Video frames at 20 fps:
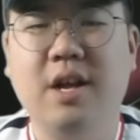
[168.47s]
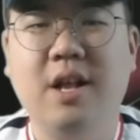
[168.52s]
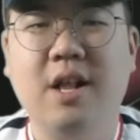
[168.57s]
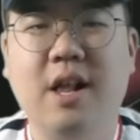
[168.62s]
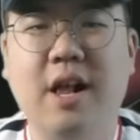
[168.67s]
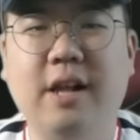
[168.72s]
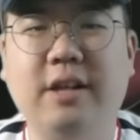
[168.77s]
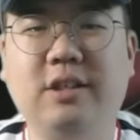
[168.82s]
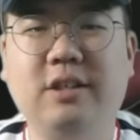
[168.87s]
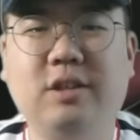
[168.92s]

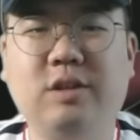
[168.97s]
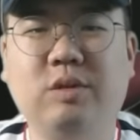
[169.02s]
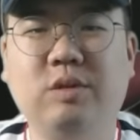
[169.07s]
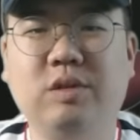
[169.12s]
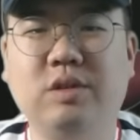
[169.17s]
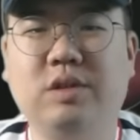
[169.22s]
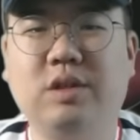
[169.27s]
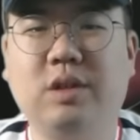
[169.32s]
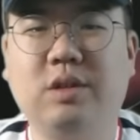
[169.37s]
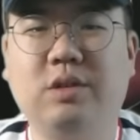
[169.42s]
LG
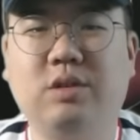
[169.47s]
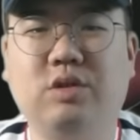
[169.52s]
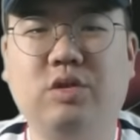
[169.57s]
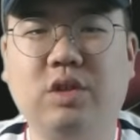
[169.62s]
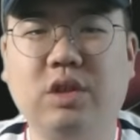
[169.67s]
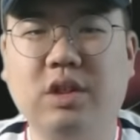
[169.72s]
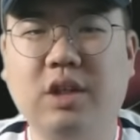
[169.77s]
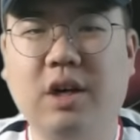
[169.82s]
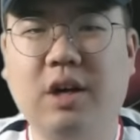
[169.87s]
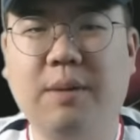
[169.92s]
트윈스에서
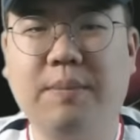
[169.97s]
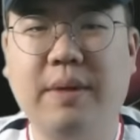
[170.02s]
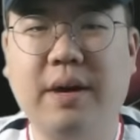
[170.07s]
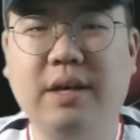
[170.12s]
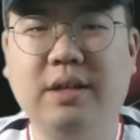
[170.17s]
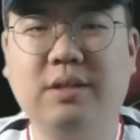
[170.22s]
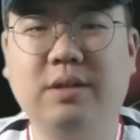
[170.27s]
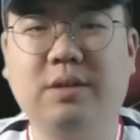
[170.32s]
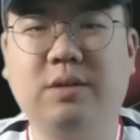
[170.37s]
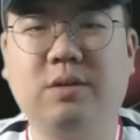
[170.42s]
뛰다가
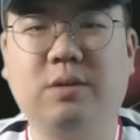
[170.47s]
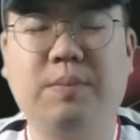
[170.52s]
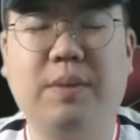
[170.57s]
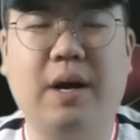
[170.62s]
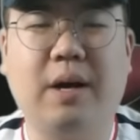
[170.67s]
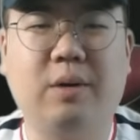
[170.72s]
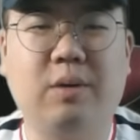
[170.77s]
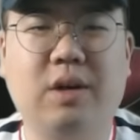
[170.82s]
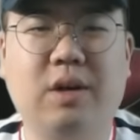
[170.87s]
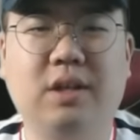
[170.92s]
메이저리그로
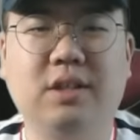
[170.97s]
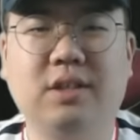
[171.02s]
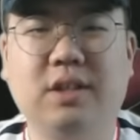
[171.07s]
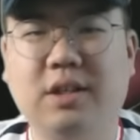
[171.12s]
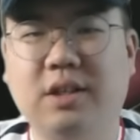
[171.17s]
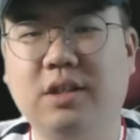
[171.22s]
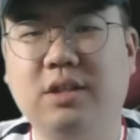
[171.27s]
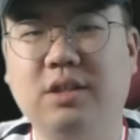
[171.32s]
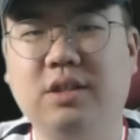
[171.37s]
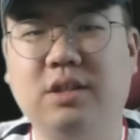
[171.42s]
바로 간
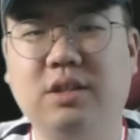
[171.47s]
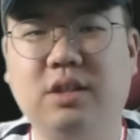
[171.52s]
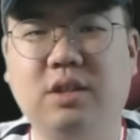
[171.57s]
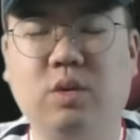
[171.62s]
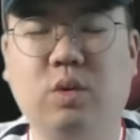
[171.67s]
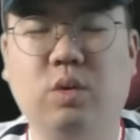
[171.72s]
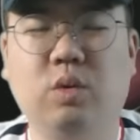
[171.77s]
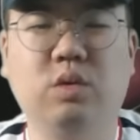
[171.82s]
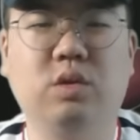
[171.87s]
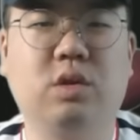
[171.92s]
사례는
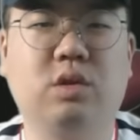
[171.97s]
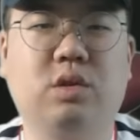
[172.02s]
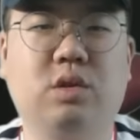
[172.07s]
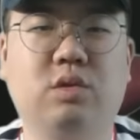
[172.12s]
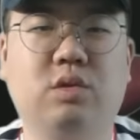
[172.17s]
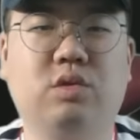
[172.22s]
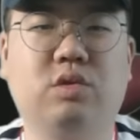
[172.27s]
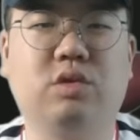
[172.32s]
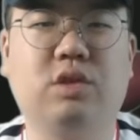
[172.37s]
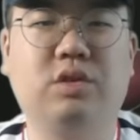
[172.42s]
고우석
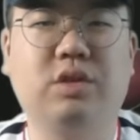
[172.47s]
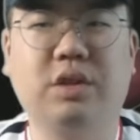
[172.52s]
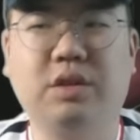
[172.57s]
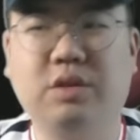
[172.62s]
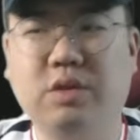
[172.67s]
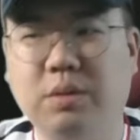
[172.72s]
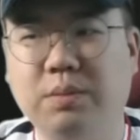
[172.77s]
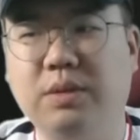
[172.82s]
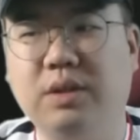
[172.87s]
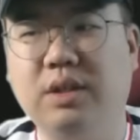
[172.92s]
선수가
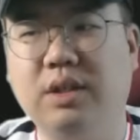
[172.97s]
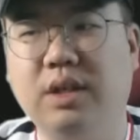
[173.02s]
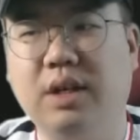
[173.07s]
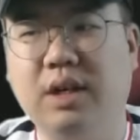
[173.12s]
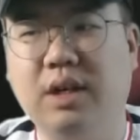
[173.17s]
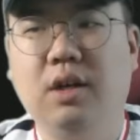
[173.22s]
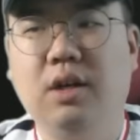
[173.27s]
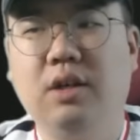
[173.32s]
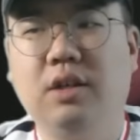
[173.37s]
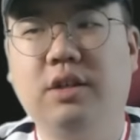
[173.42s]

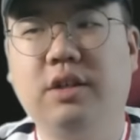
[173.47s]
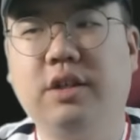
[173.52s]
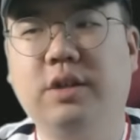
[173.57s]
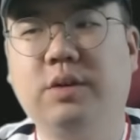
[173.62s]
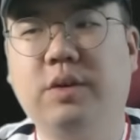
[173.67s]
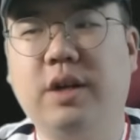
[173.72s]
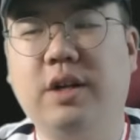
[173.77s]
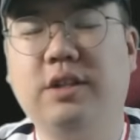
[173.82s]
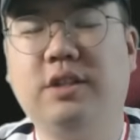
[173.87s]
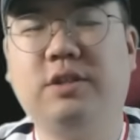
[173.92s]
최초입니다.
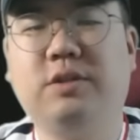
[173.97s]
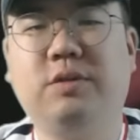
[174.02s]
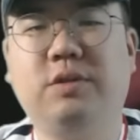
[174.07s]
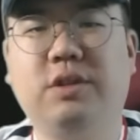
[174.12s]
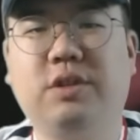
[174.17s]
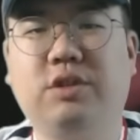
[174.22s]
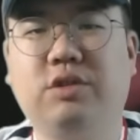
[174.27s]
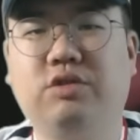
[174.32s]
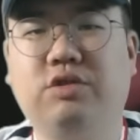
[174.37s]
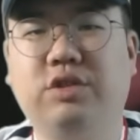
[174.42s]
그리고 LG
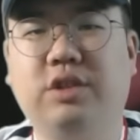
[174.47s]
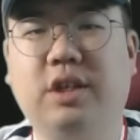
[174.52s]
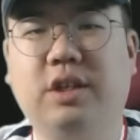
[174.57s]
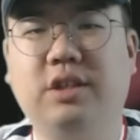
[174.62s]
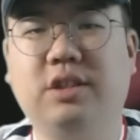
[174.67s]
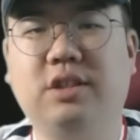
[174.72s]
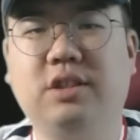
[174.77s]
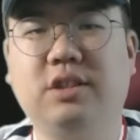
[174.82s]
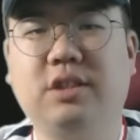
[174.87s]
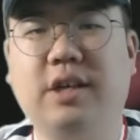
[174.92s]
트윈스
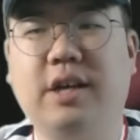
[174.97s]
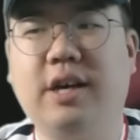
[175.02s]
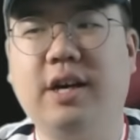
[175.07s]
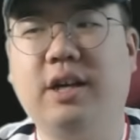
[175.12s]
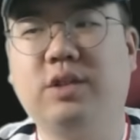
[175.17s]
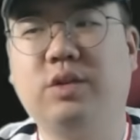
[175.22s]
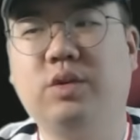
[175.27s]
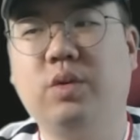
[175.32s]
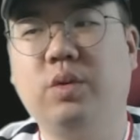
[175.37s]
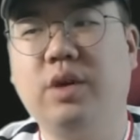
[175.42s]
구단은
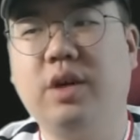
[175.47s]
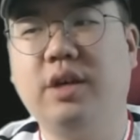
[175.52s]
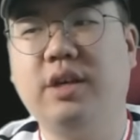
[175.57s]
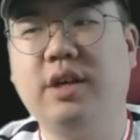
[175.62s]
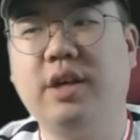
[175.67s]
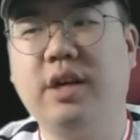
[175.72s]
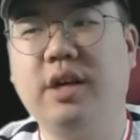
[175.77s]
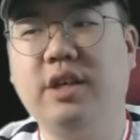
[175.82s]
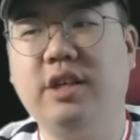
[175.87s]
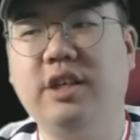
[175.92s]
계약
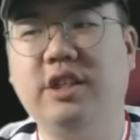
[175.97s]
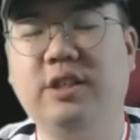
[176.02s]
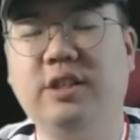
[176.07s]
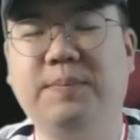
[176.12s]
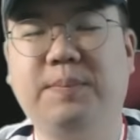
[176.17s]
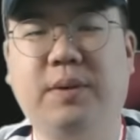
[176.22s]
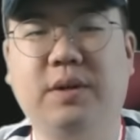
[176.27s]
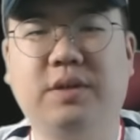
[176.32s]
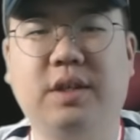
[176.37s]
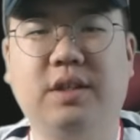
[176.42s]
총액의
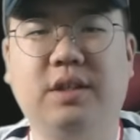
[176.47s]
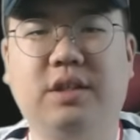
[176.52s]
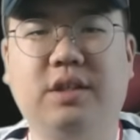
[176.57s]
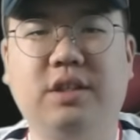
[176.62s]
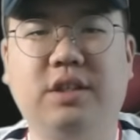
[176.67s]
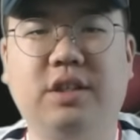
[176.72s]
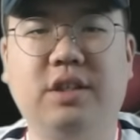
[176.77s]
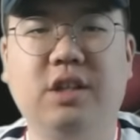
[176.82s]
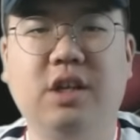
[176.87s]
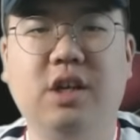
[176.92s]

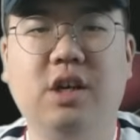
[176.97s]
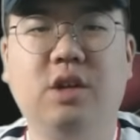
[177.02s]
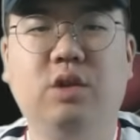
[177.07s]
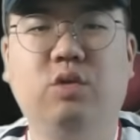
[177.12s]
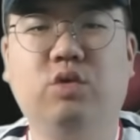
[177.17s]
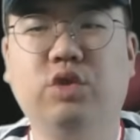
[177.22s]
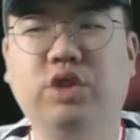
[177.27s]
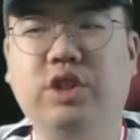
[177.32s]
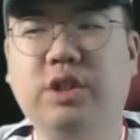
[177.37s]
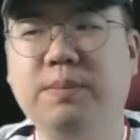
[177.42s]
20%인
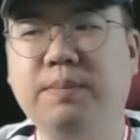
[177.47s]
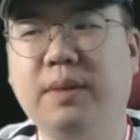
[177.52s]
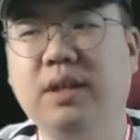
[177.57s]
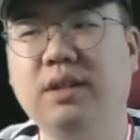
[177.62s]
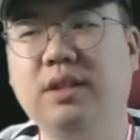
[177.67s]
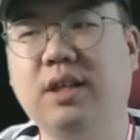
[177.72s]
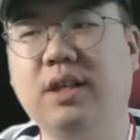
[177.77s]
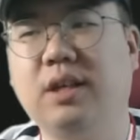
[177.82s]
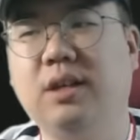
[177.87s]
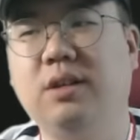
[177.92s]

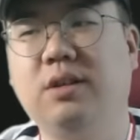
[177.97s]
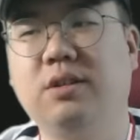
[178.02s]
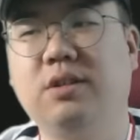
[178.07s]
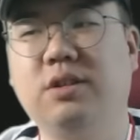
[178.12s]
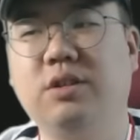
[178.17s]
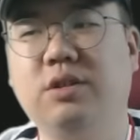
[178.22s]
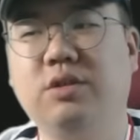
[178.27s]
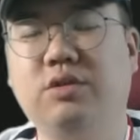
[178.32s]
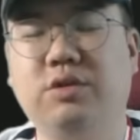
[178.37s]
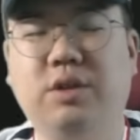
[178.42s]
90만
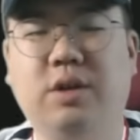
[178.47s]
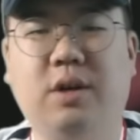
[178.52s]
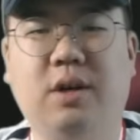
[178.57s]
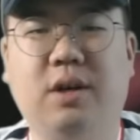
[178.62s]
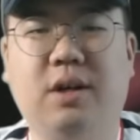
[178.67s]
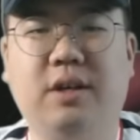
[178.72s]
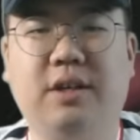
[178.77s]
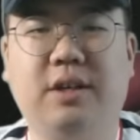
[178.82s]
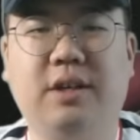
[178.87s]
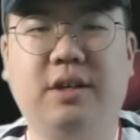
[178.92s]
달러를
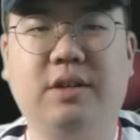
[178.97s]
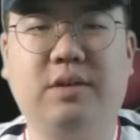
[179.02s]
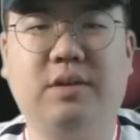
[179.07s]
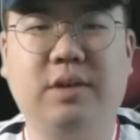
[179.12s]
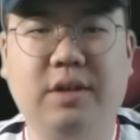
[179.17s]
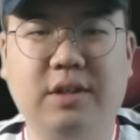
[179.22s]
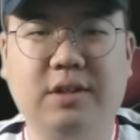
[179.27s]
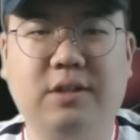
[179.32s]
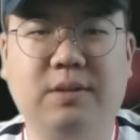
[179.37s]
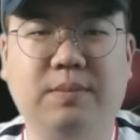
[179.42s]
수령하게
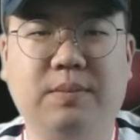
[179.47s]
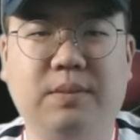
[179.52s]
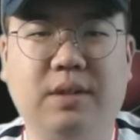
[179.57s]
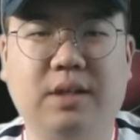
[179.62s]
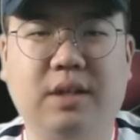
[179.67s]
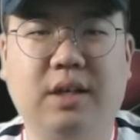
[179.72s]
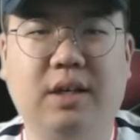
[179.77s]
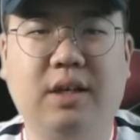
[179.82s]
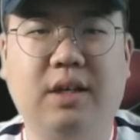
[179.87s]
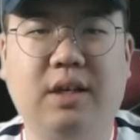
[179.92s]

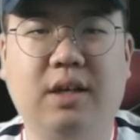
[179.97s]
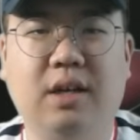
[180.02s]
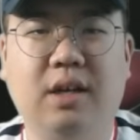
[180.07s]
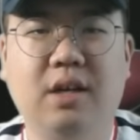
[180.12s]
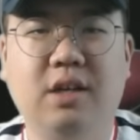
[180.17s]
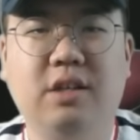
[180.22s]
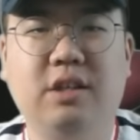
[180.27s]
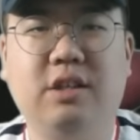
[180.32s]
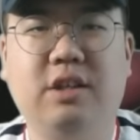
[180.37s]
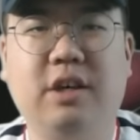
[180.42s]
되겠습니다.
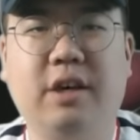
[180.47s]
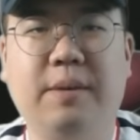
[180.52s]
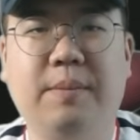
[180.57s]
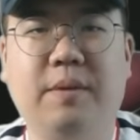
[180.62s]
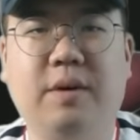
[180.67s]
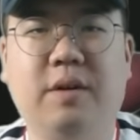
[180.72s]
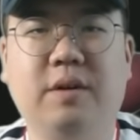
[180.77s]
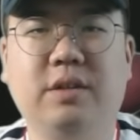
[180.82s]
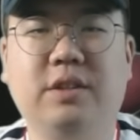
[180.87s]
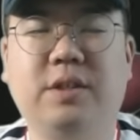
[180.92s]
이게
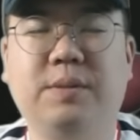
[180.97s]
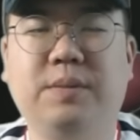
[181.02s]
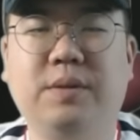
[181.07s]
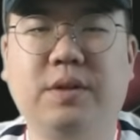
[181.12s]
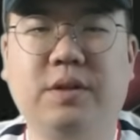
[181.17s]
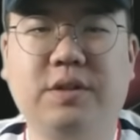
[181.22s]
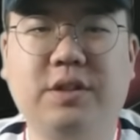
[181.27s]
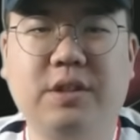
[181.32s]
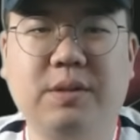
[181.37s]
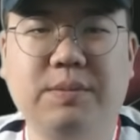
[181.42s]
뭐
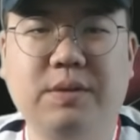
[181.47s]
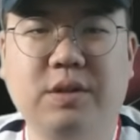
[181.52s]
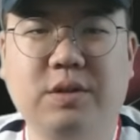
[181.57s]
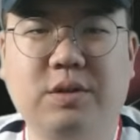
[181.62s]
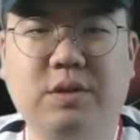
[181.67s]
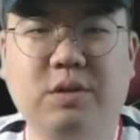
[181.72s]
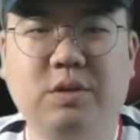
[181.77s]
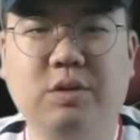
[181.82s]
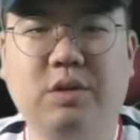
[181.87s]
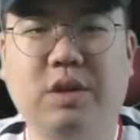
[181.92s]
11억, 12억
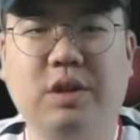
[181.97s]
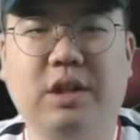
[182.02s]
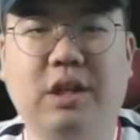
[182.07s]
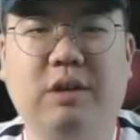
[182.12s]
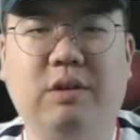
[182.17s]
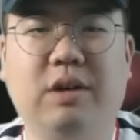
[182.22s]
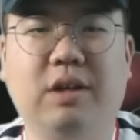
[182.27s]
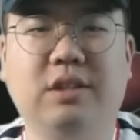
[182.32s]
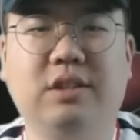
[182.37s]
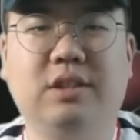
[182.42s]
정도
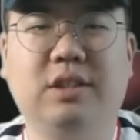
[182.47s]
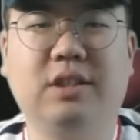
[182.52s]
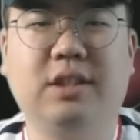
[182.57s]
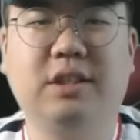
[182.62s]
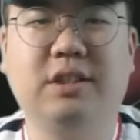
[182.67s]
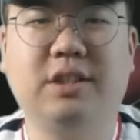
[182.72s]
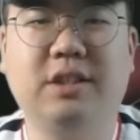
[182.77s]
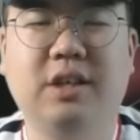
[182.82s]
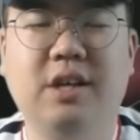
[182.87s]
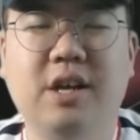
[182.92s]
된다고 하는데
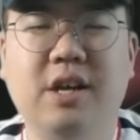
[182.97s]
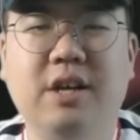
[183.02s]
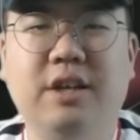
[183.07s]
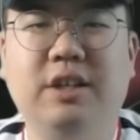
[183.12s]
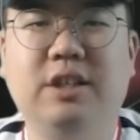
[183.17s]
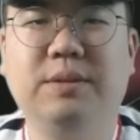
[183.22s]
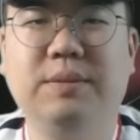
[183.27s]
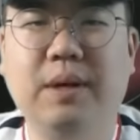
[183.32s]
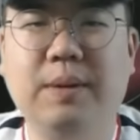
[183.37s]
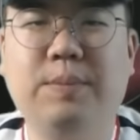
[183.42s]
사실
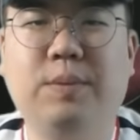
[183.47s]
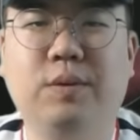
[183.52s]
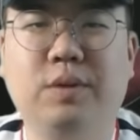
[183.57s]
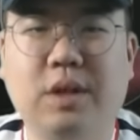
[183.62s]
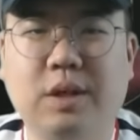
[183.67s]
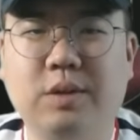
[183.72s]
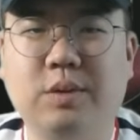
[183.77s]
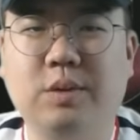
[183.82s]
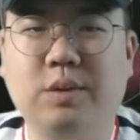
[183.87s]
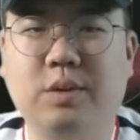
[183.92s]

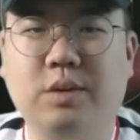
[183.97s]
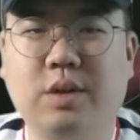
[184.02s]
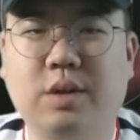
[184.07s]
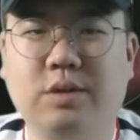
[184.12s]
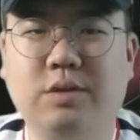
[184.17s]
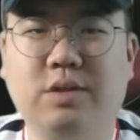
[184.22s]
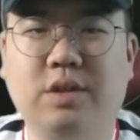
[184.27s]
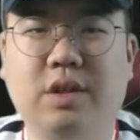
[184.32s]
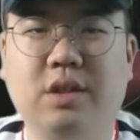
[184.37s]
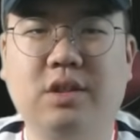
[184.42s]
금액보다도
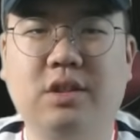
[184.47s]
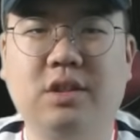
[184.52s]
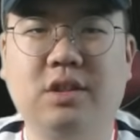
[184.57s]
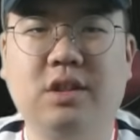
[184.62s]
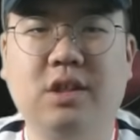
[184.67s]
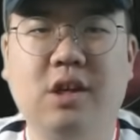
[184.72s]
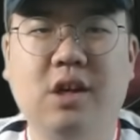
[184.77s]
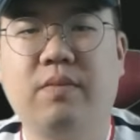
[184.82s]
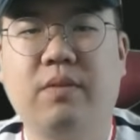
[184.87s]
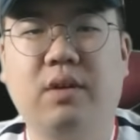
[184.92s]

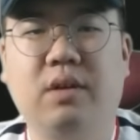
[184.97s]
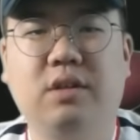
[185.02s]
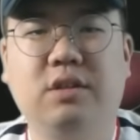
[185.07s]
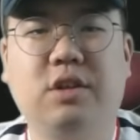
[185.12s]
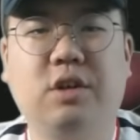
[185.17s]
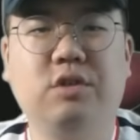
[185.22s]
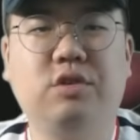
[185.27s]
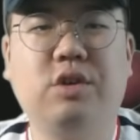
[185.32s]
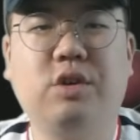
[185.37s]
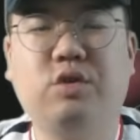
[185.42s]
결국에는
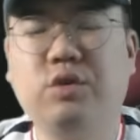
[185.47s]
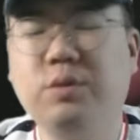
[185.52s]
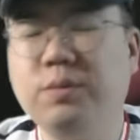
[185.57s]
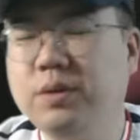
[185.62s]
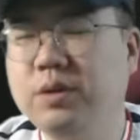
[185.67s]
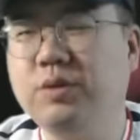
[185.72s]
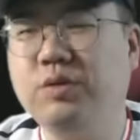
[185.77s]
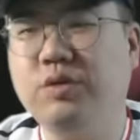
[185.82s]
선수의 꿈을